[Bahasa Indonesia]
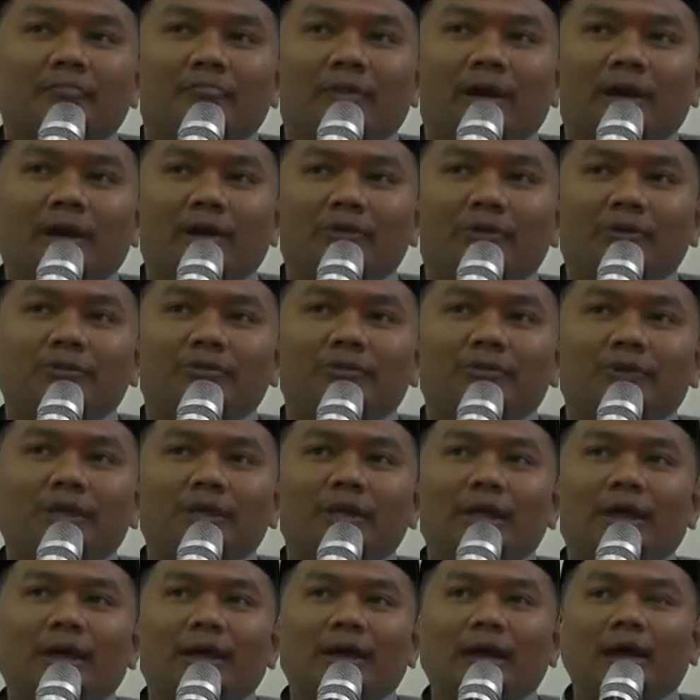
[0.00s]

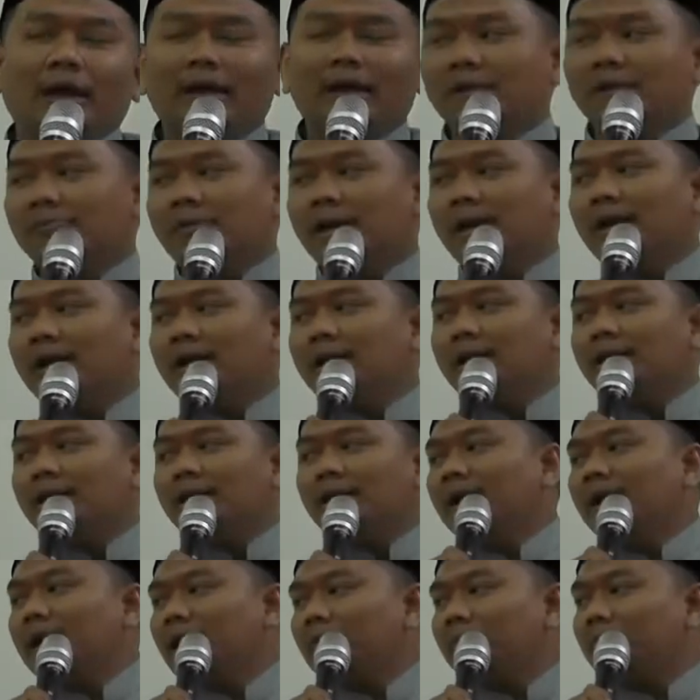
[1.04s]
maksudnya yang nggak
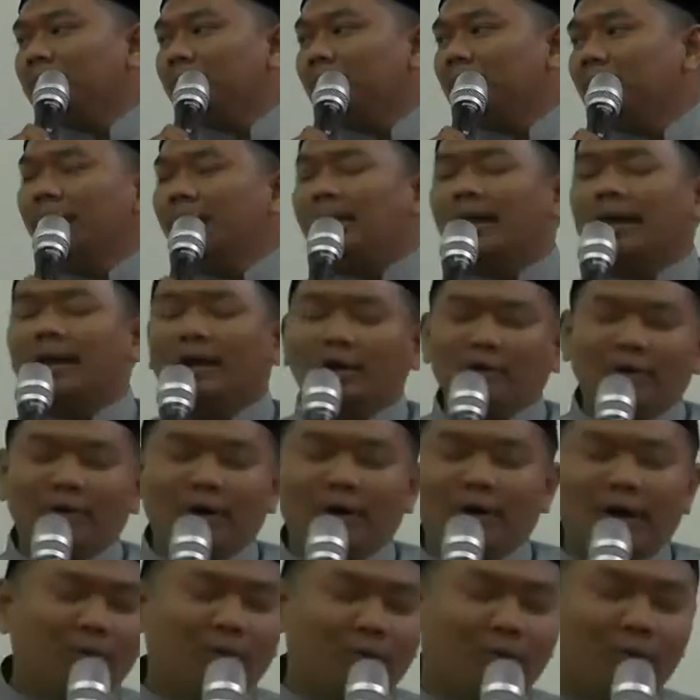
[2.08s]
gimana-gimana. Namanya orang
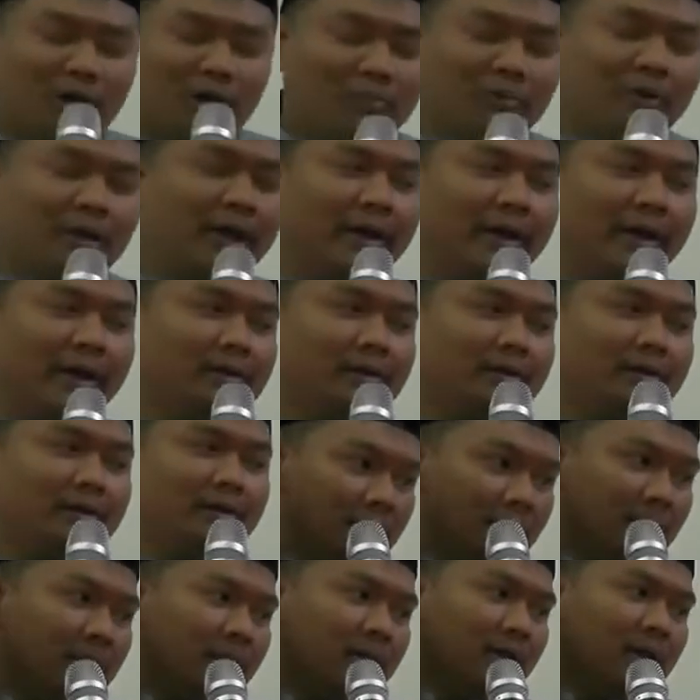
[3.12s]
doa boleh-boleh
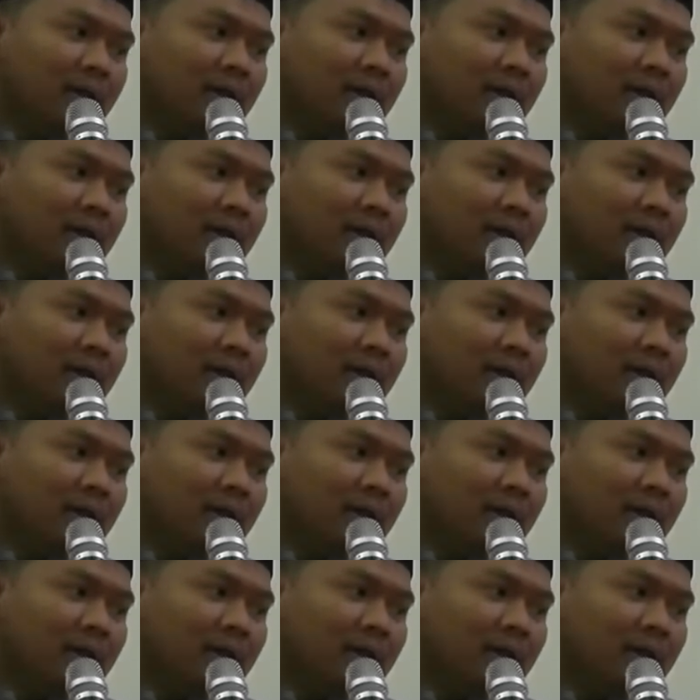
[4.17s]
aja.